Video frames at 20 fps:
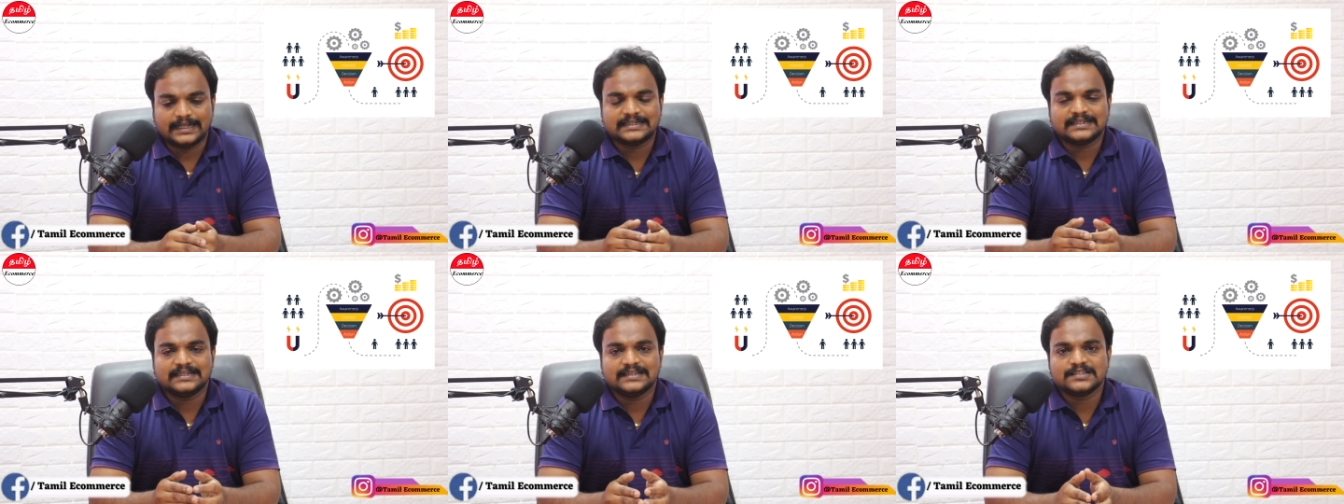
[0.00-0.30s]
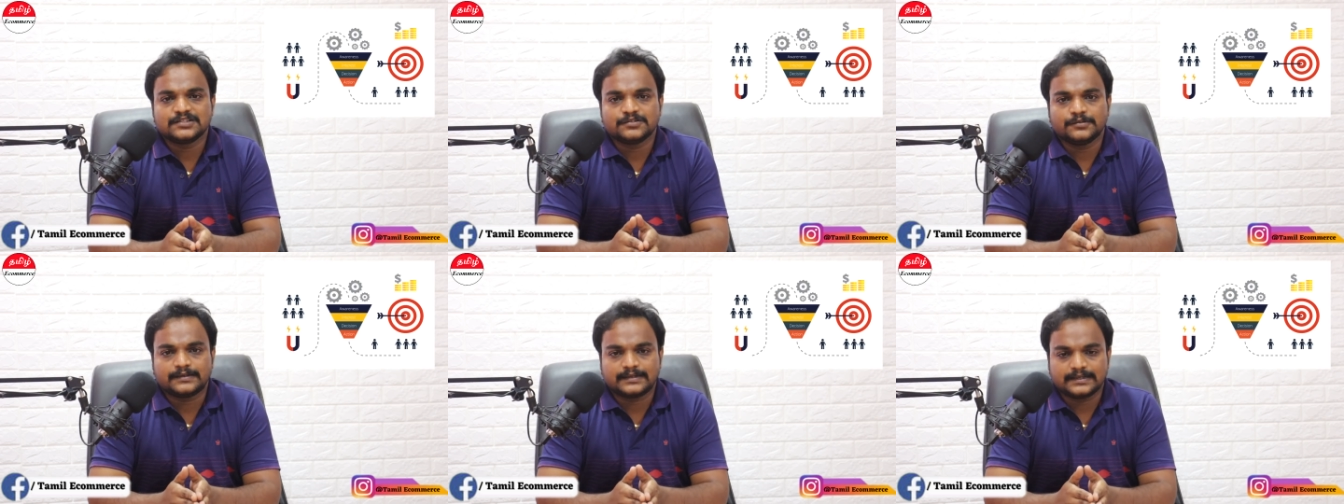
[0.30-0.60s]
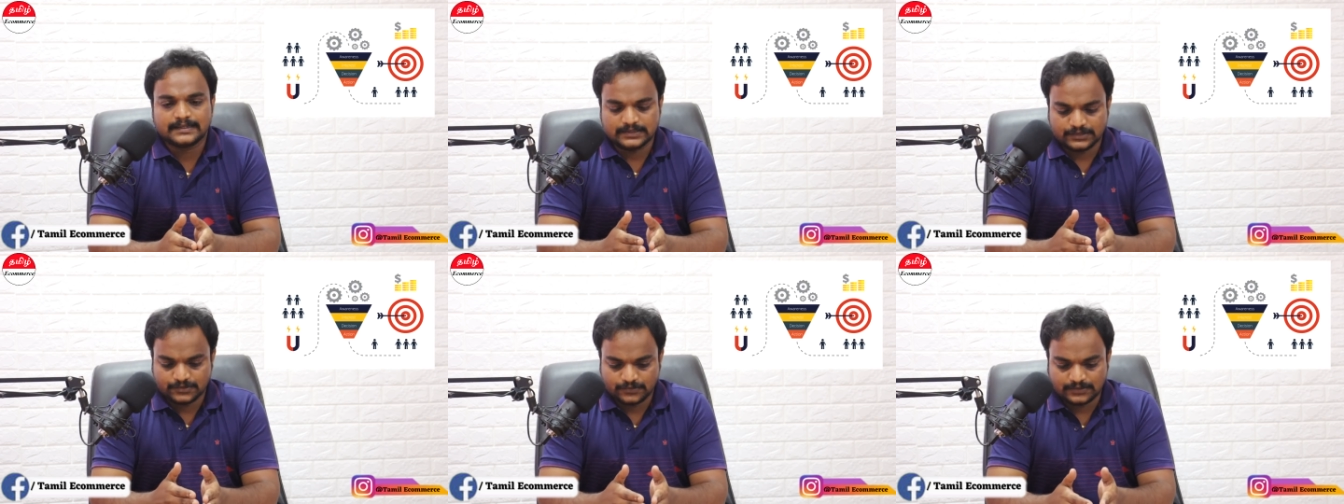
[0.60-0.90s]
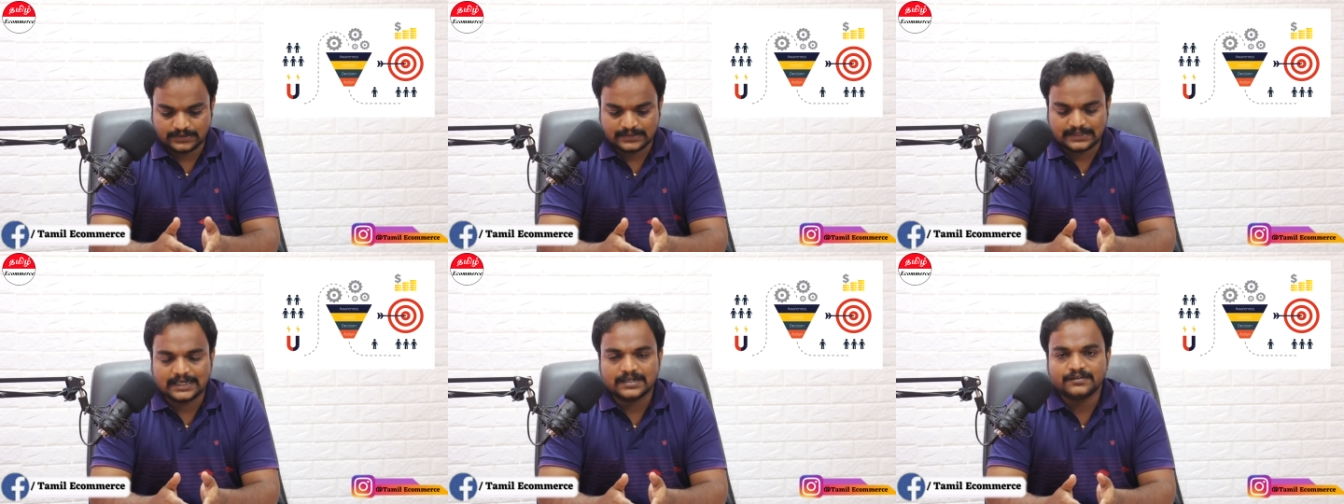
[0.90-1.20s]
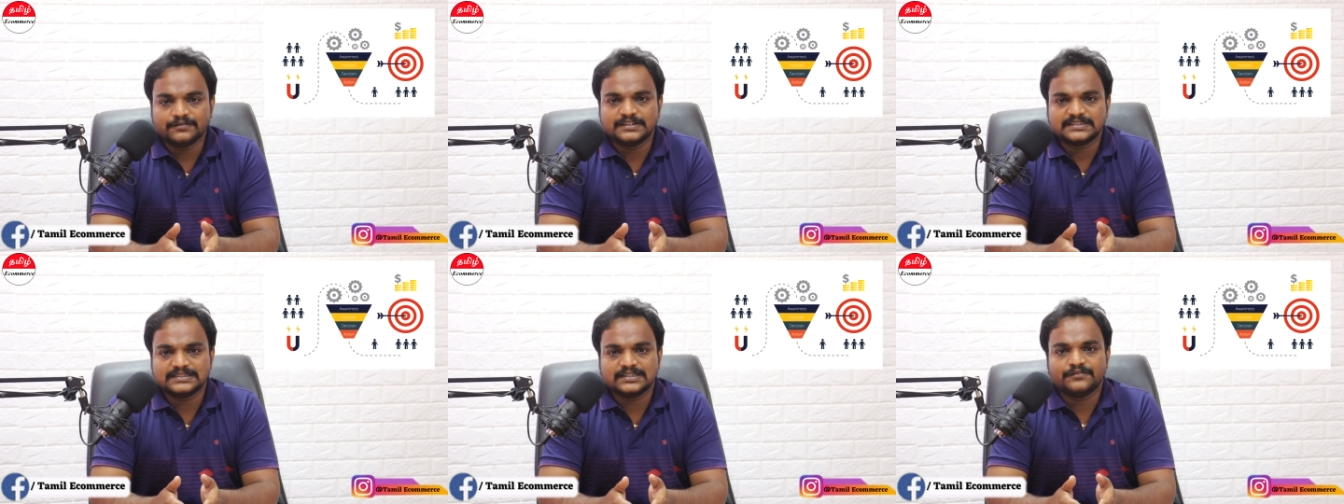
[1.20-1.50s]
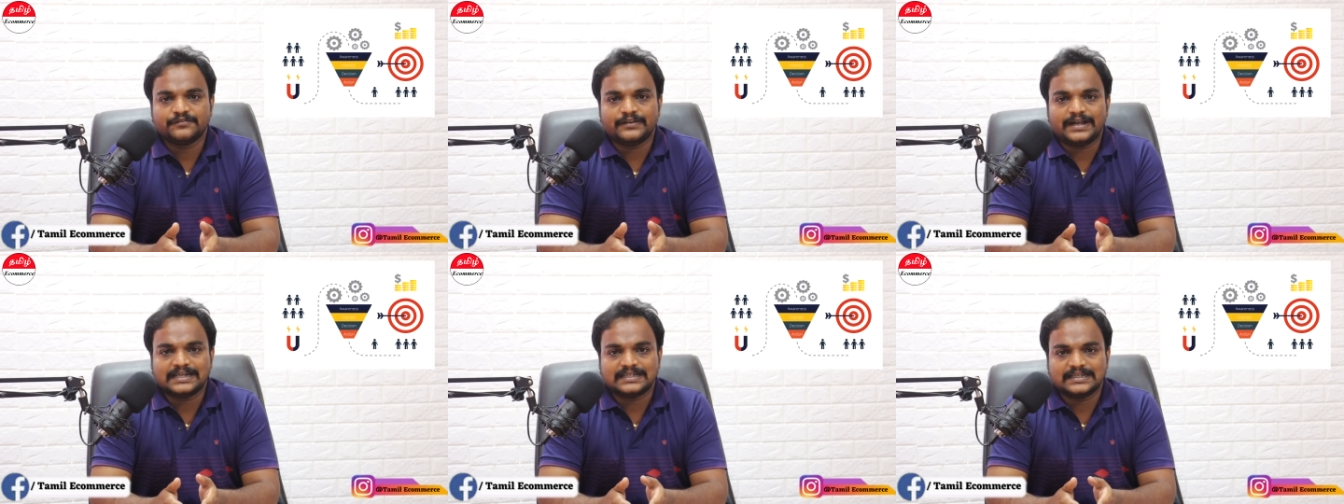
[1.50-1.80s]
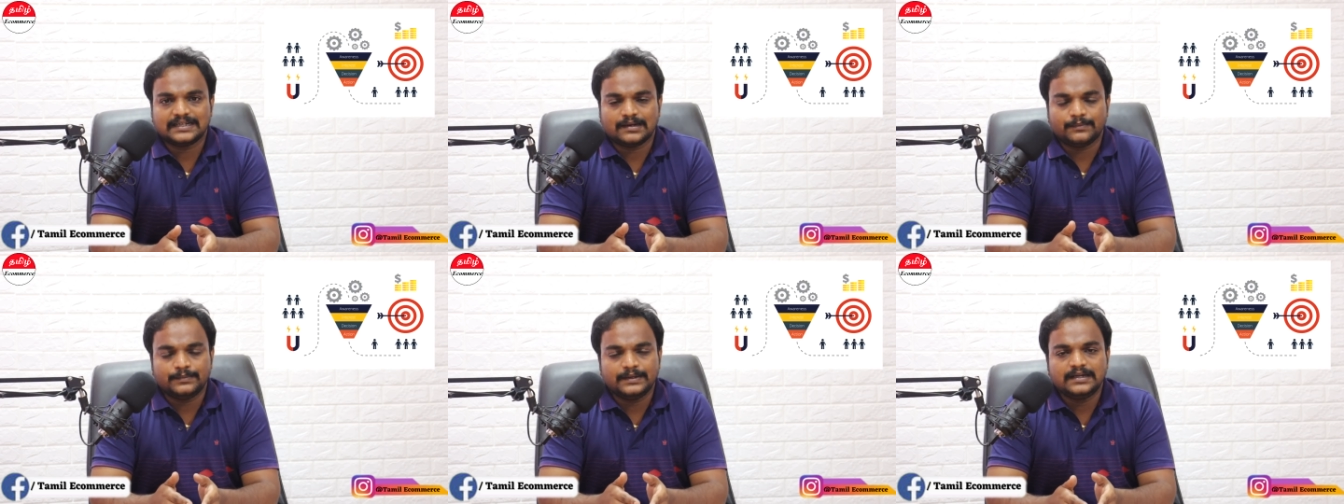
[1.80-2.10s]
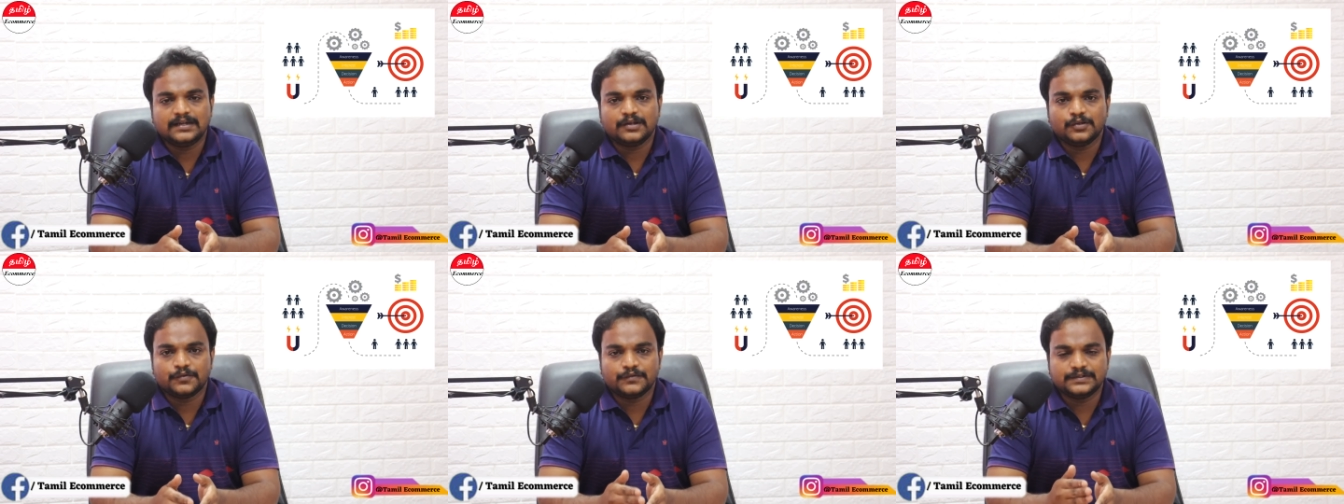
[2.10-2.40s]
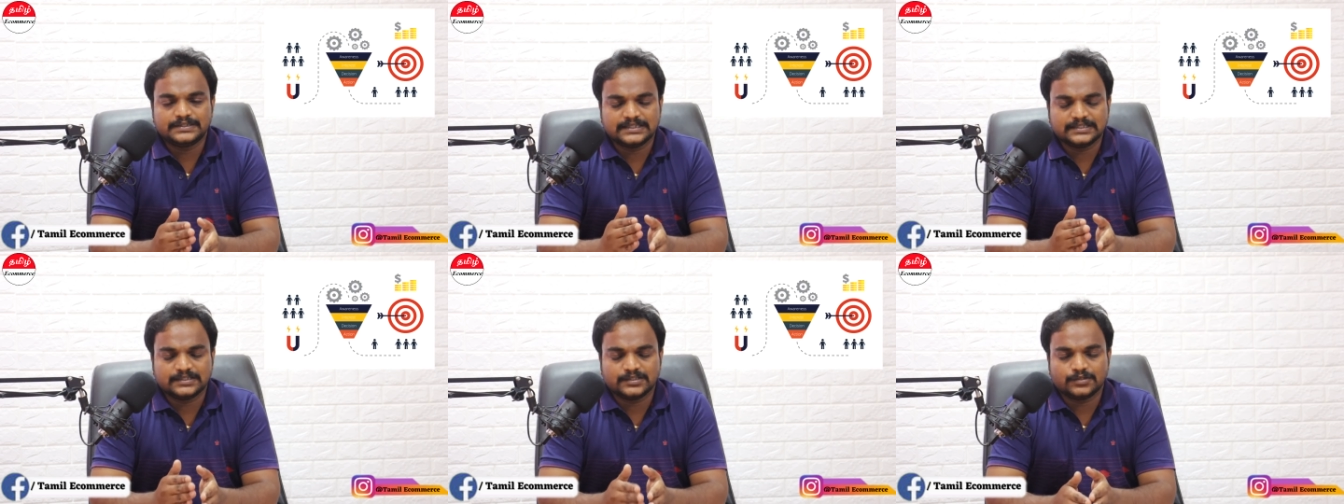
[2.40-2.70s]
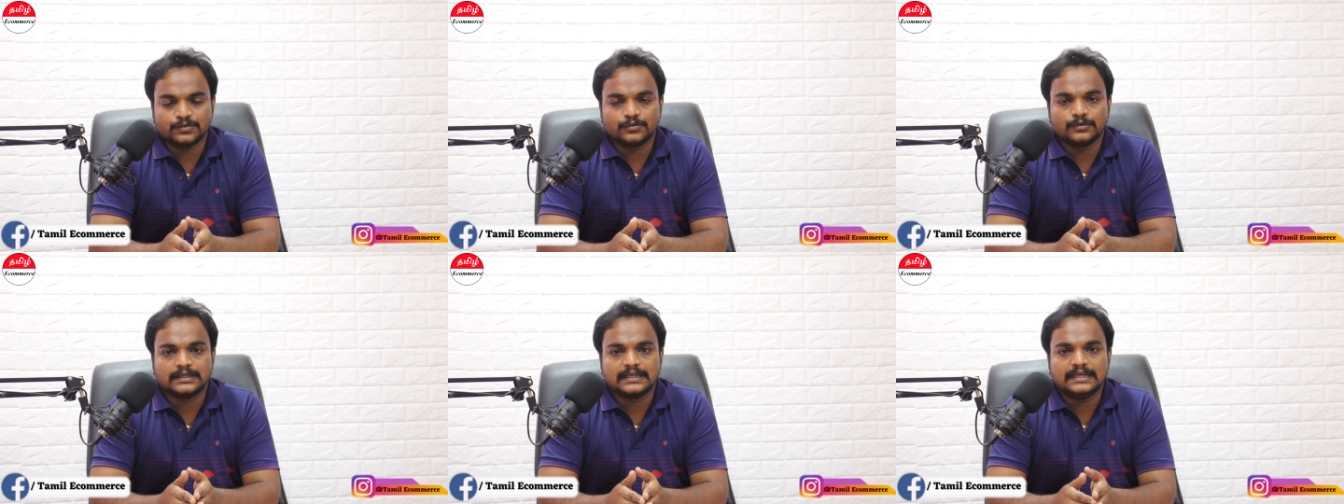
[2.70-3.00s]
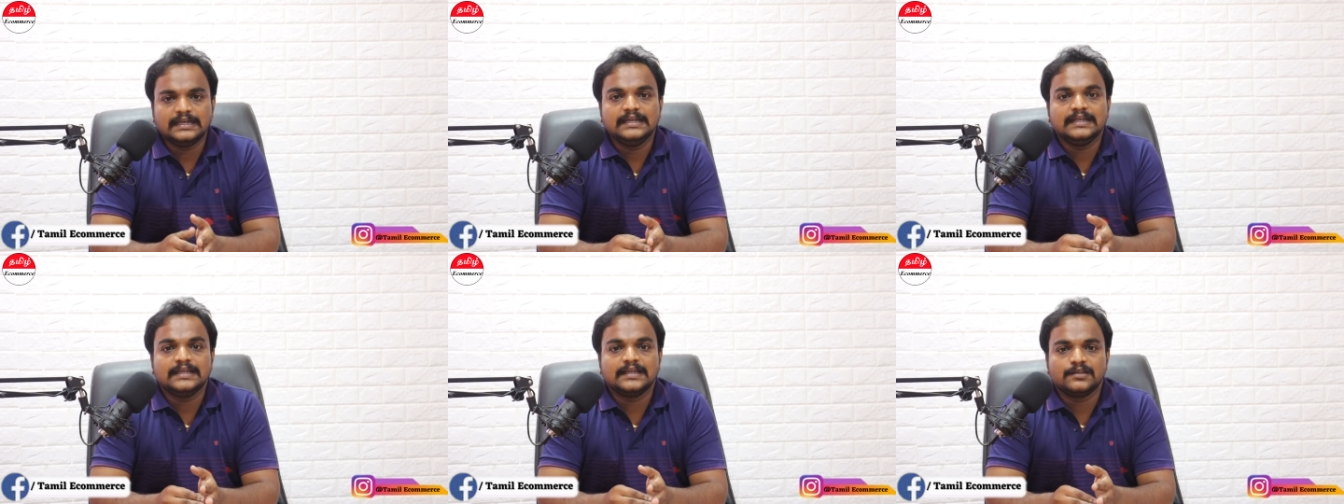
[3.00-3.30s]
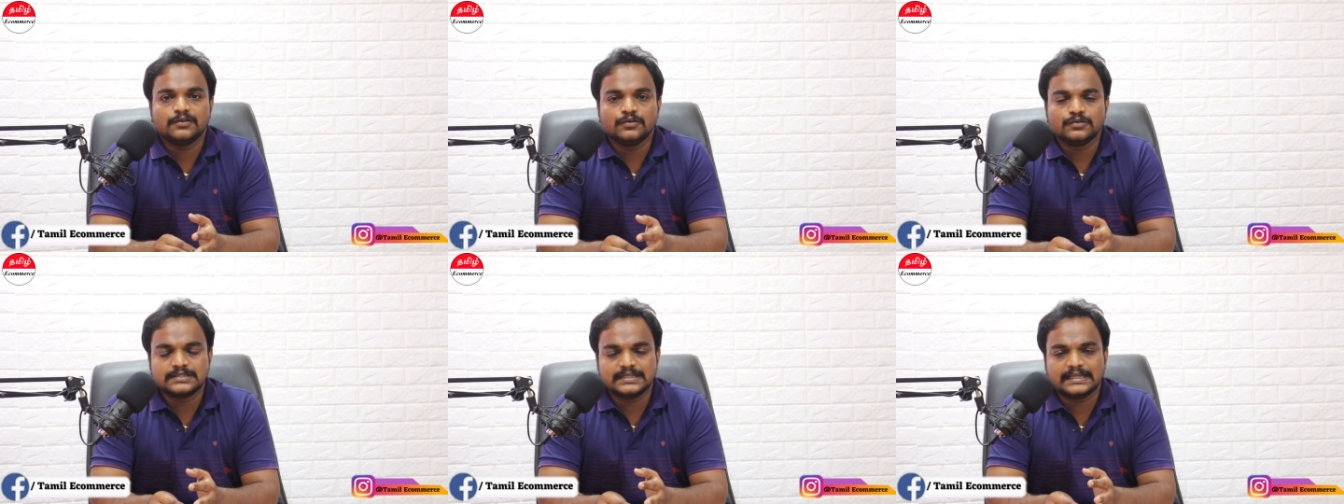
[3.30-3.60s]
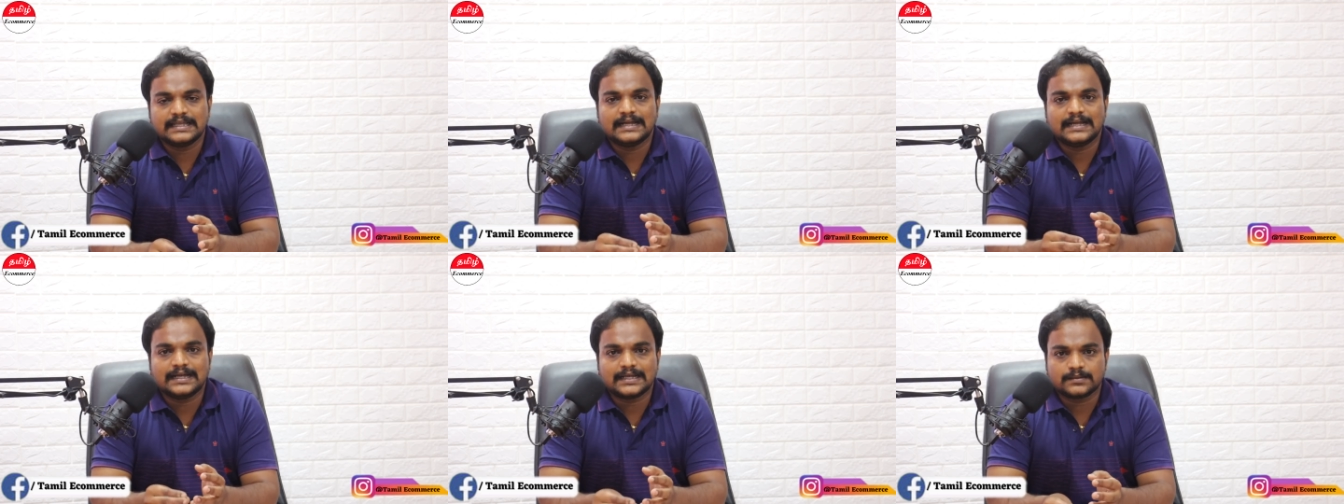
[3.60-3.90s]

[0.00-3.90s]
அதனால தான் சொல்கிறேன் ஸோ இந்த கன்வர்ஷன் ஃபேக்டர் அப்படின்ற ஒரு விஷயத்தை நோக்கி நீங்கள் யோசிக்க